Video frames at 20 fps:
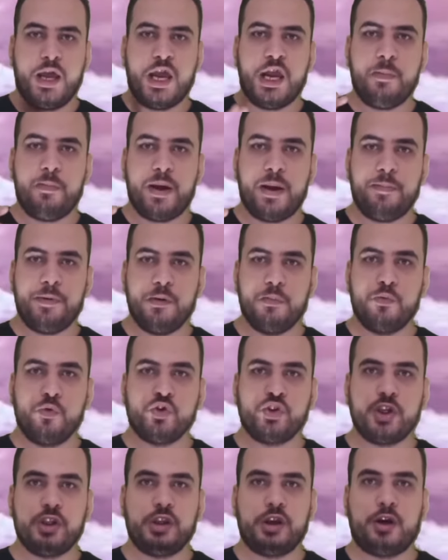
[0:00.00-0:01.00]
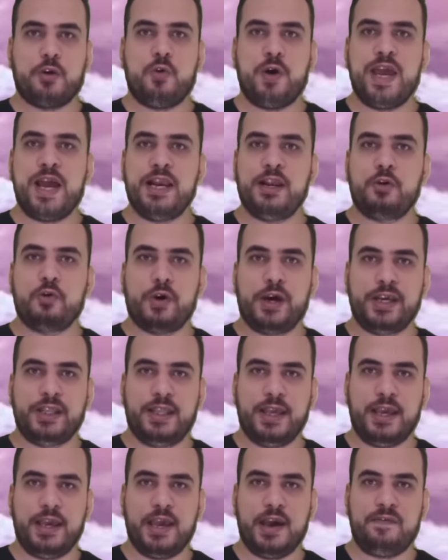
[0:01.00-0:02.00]
الباب الموصد الرواية
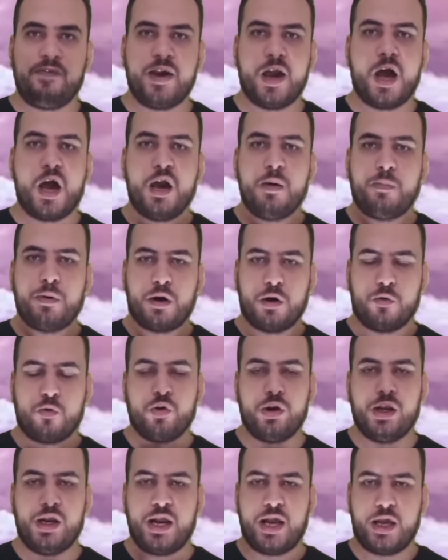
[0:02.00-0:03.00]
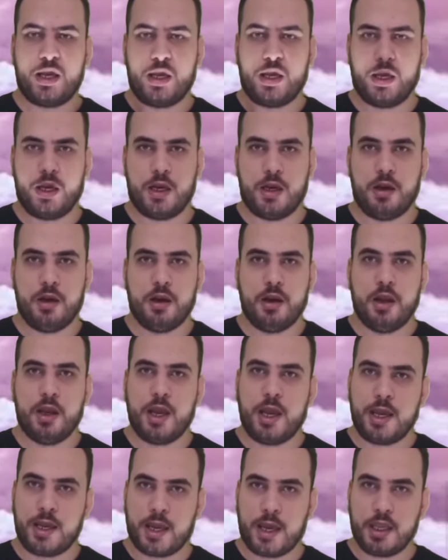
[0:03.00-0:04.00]
الكويتية فيها عبرة لكل الأجيال
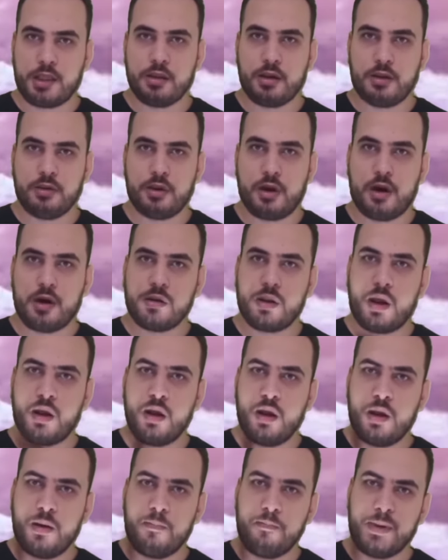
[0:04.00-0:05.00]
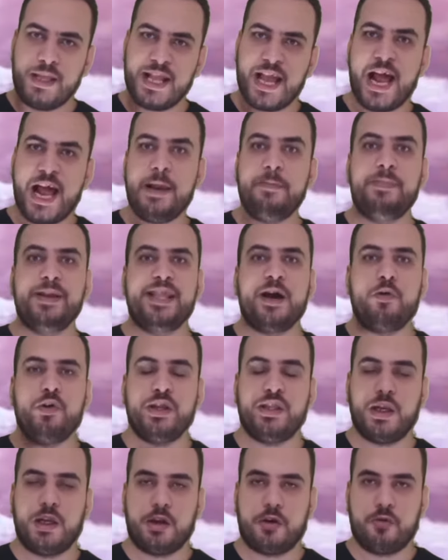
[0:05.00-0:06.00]
حكايتنا النهاردة من قلب
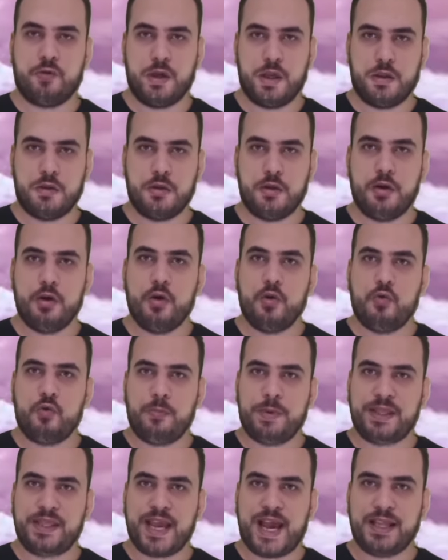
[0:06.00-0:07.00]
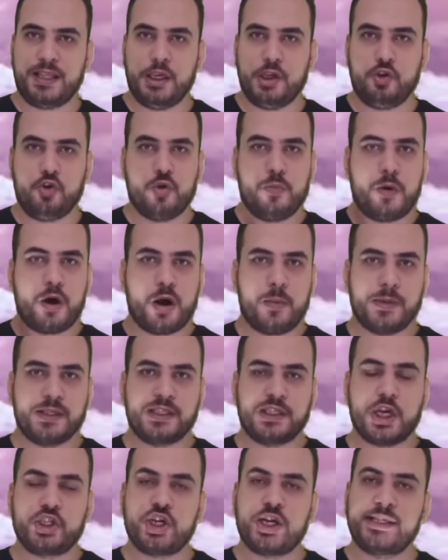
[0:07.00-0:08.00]
دولة الكويت وبالتحديد يوم
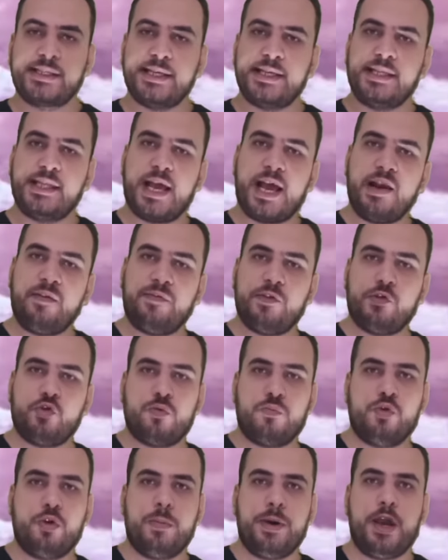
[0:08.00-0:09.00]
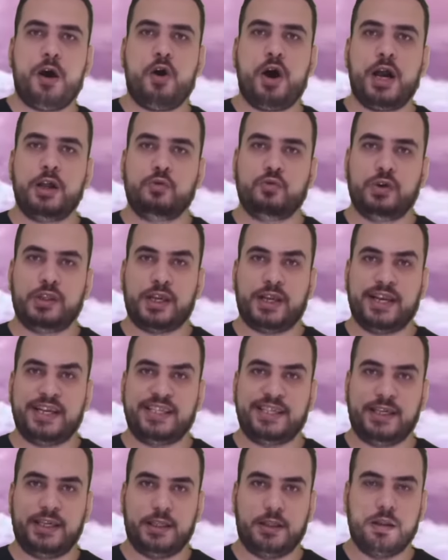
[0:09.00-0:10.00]
15 6
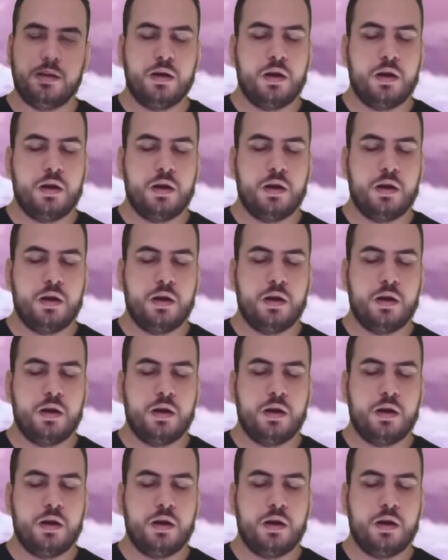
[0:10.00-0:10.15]
1831